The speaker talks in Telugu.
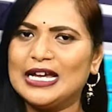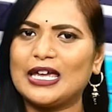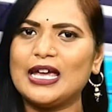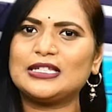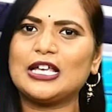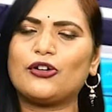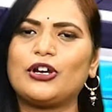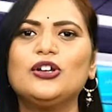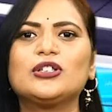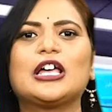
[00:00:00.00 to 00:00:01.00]
కేసీఆర్
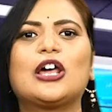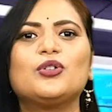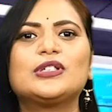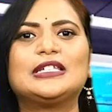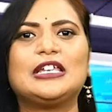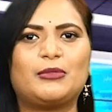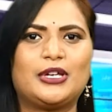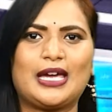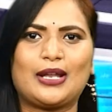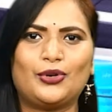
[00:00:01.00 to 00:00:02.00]
రెండు సార్లు సీఎం
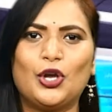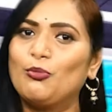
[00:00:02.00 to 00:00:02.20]
అయ్యారు